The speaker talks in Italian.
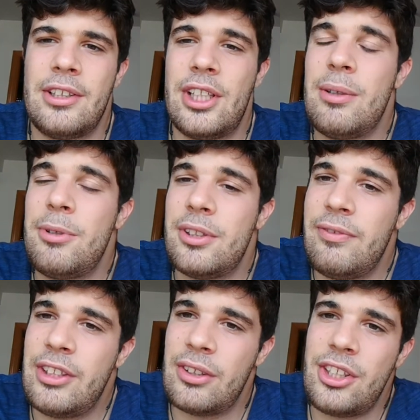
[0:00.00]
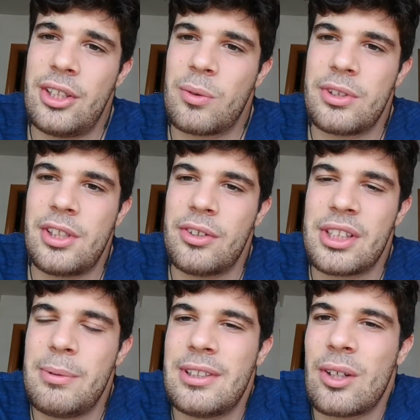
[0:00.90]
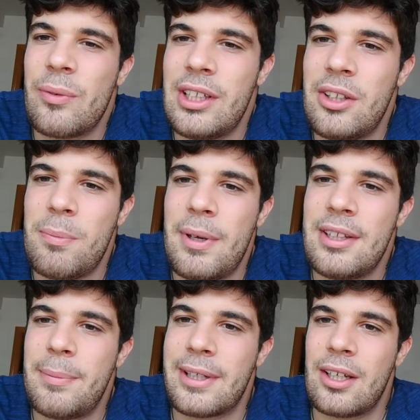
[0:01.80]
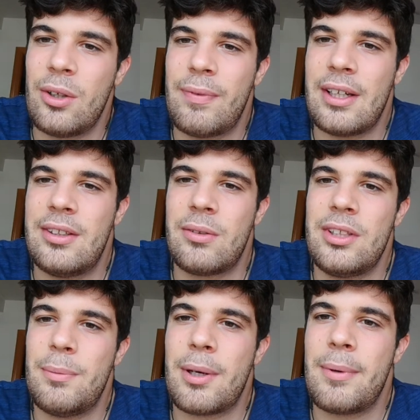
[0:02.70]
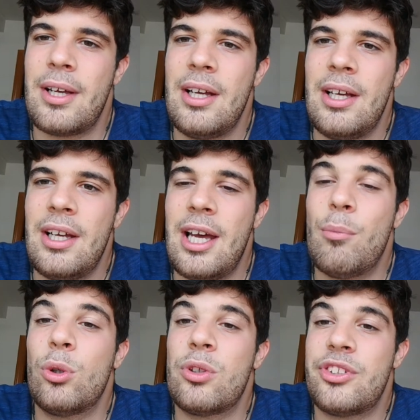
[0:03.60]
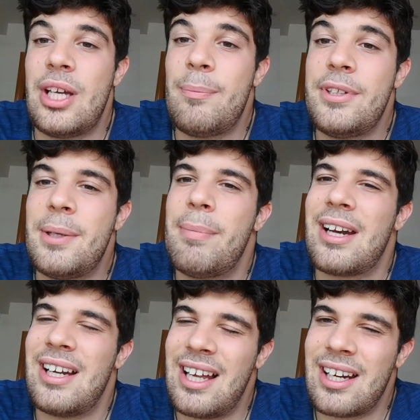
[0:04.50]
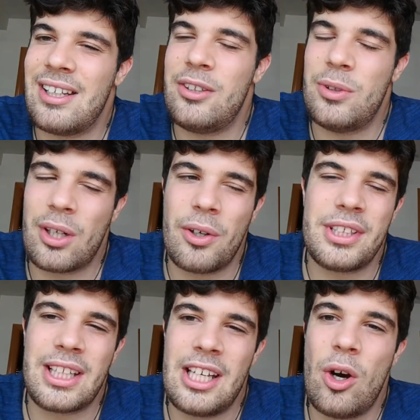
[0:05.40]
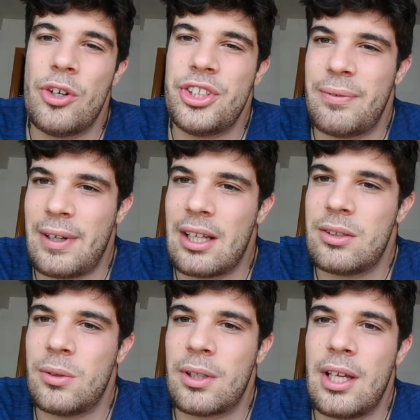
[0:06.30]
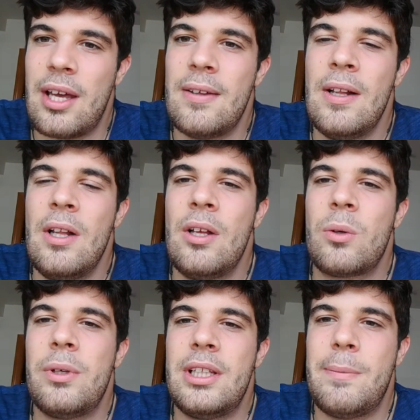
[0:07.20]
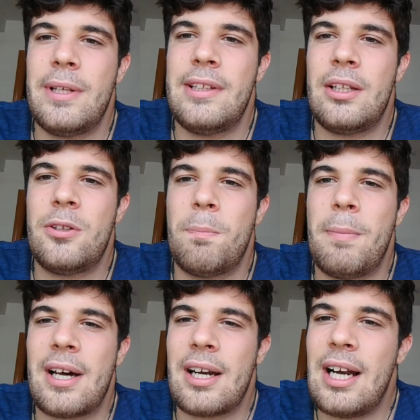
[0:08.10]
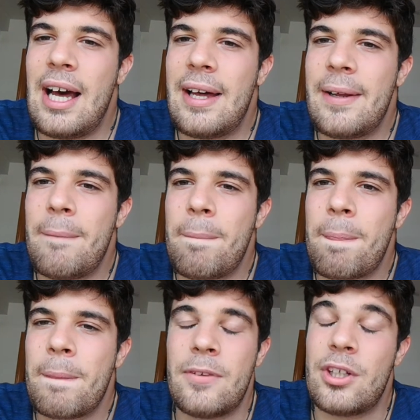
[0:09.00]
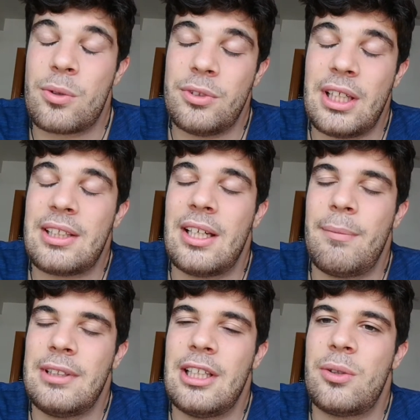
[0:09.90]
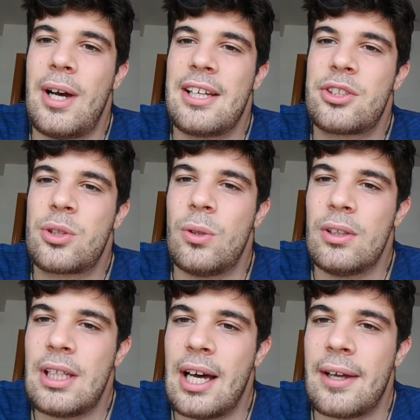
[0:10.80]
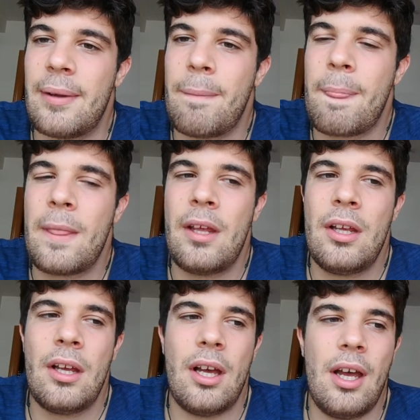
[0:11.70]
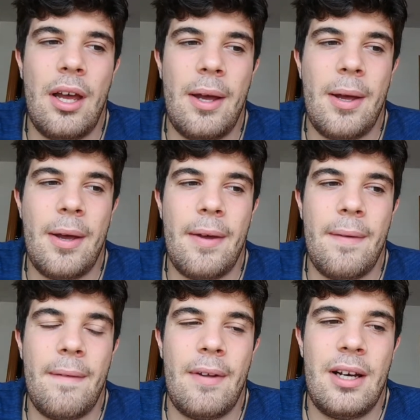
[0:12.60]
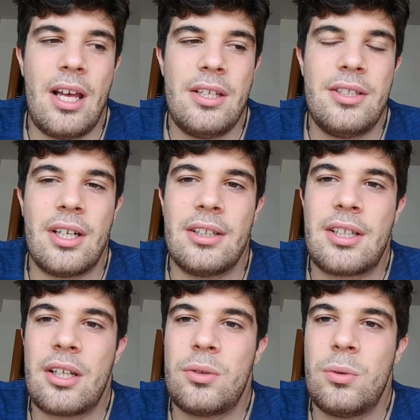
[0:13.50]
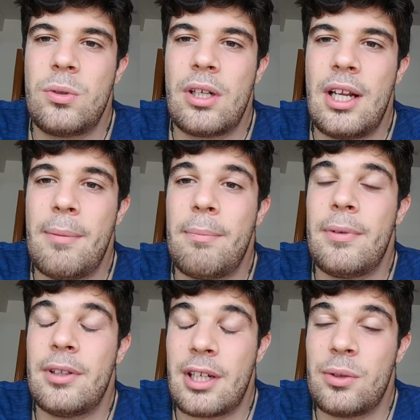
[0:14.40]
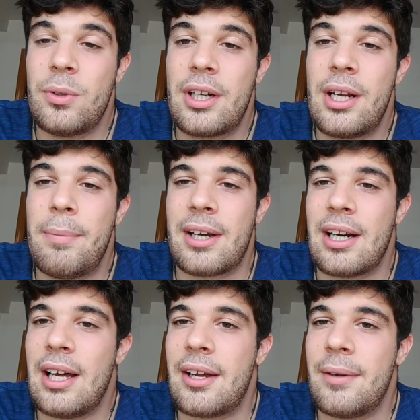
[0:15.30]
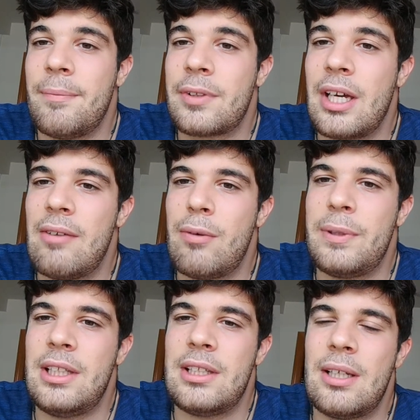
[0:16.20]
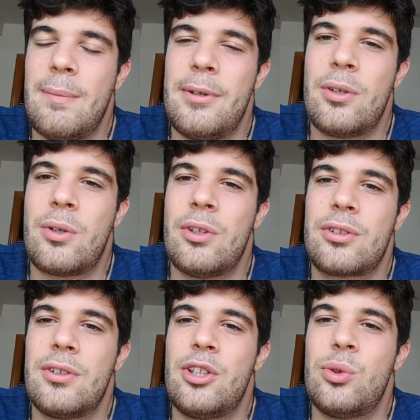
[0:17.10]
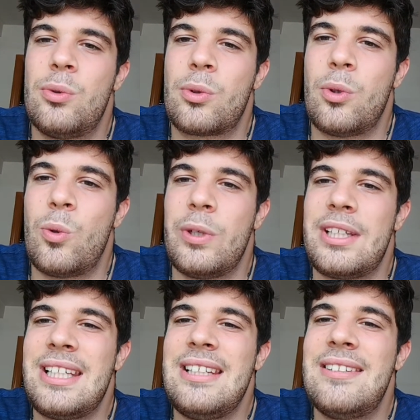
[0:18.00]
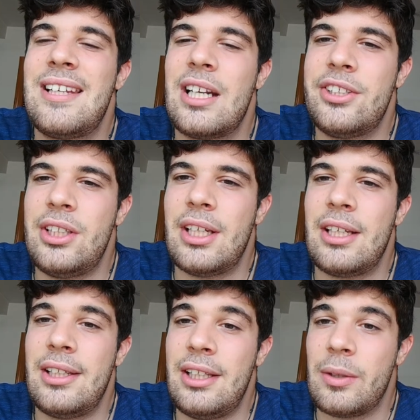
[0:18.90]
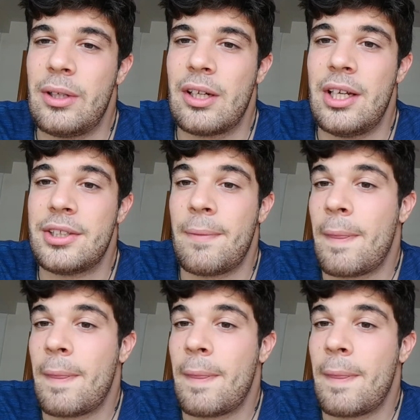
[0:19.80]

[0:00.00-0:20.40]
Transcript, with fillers: Cioè, io mi, vi sto dicendo queste cose che mi stanno venendo in mente perché l'ho fatte, quindi per me è molto semplice parlare di una cosa che ho già fatto, ok? Quindi abbiamo detto parlare, cioè scusate, abbiamo detto ascoltare, eh, leggere, tradurle, tradurre, parlare, ok? Voi mi dite, ah, ma io non conosco nessuno con cui interagire in lingua inglese.